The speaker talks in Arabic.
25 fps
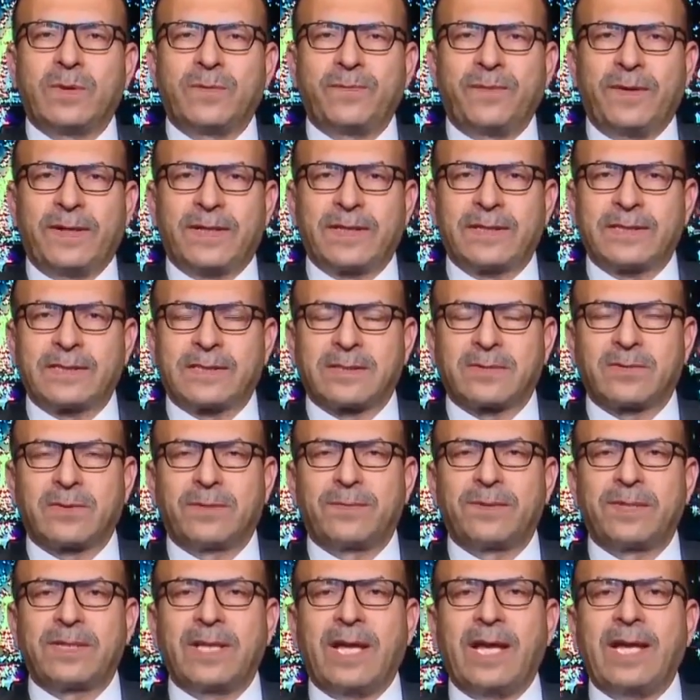الفرز
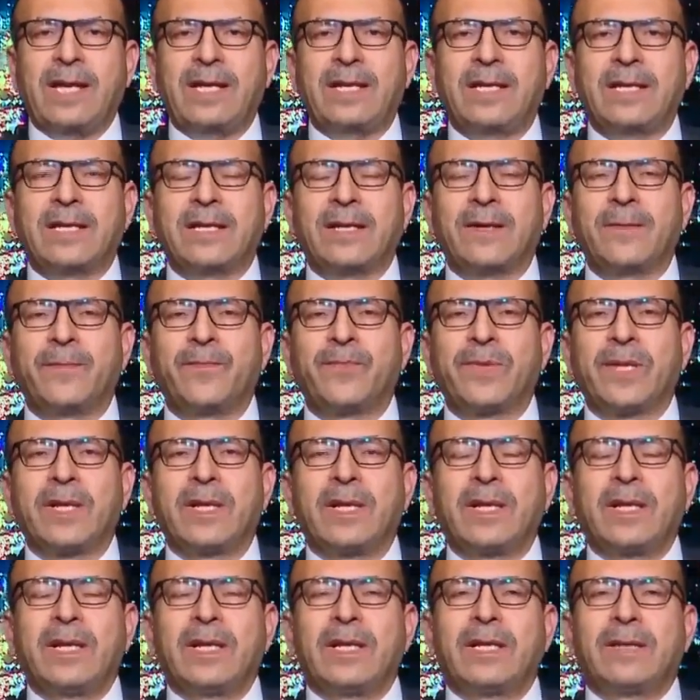وبذلك
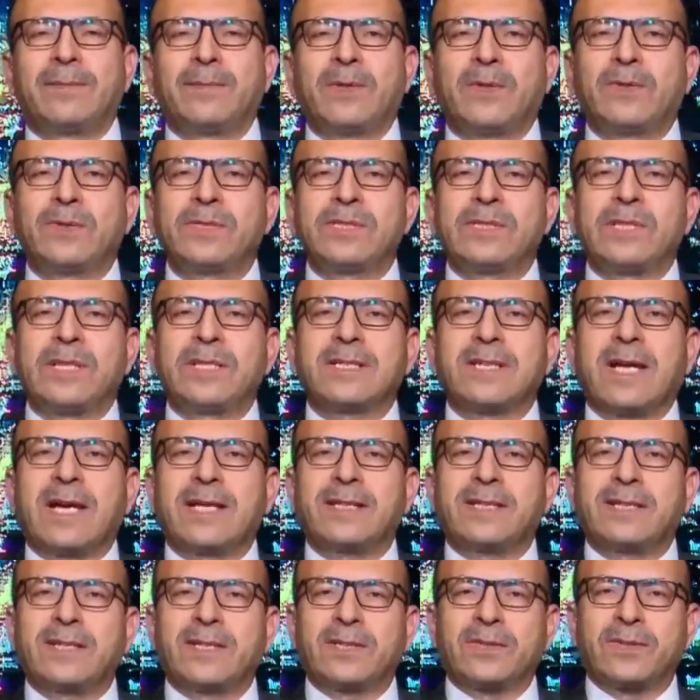لما وصلت
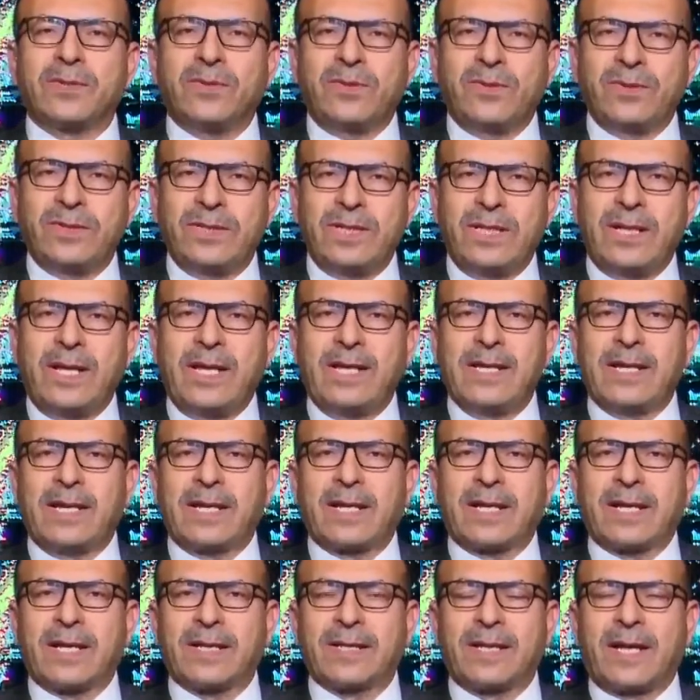هذه الطعون للهيئة
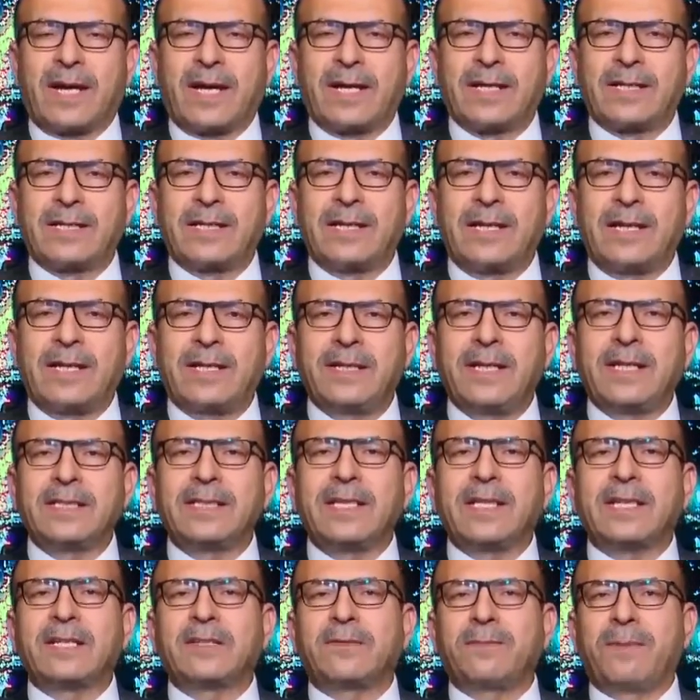القضائية
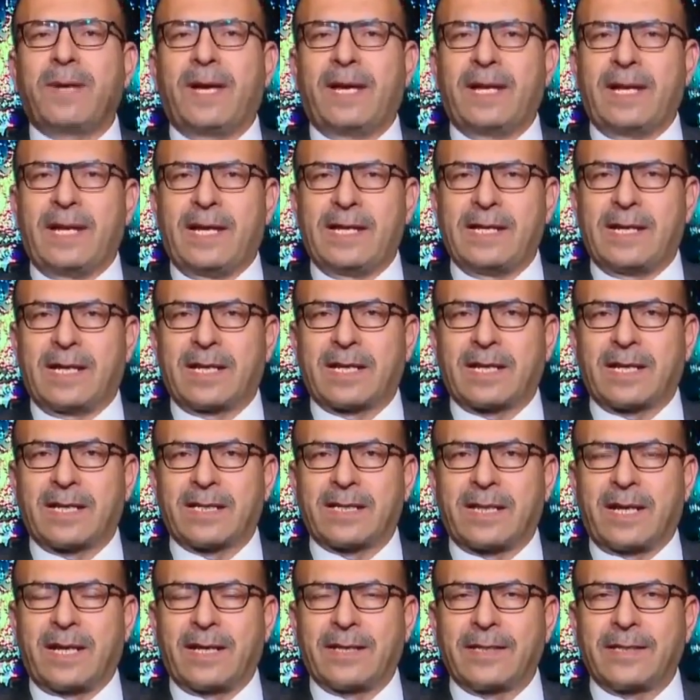نظرت بها الهيئة
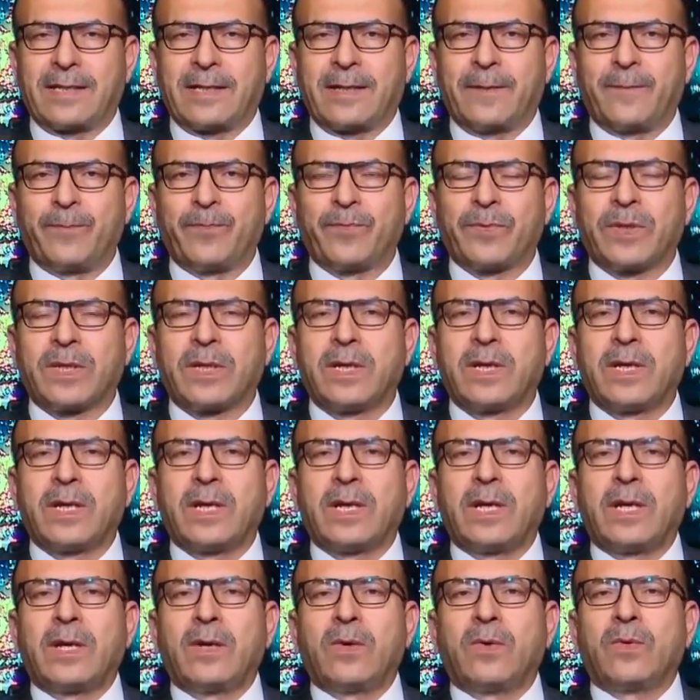القضائية
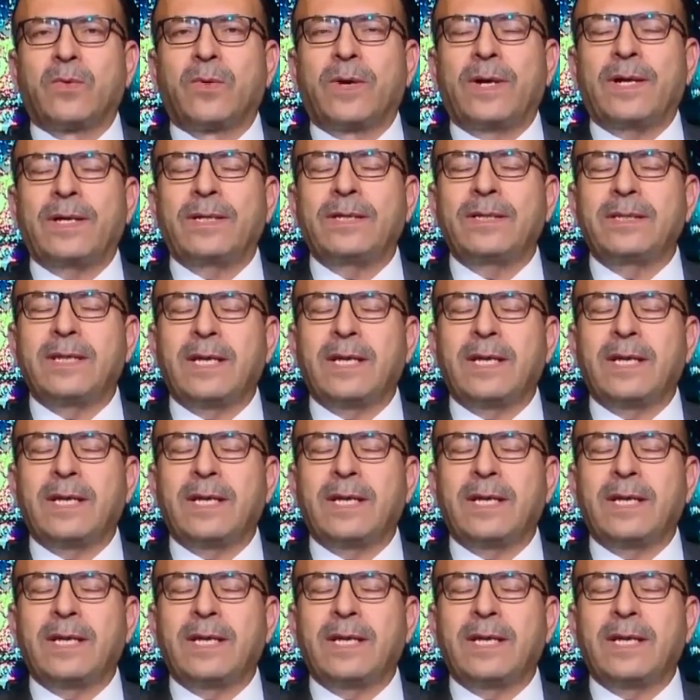وعند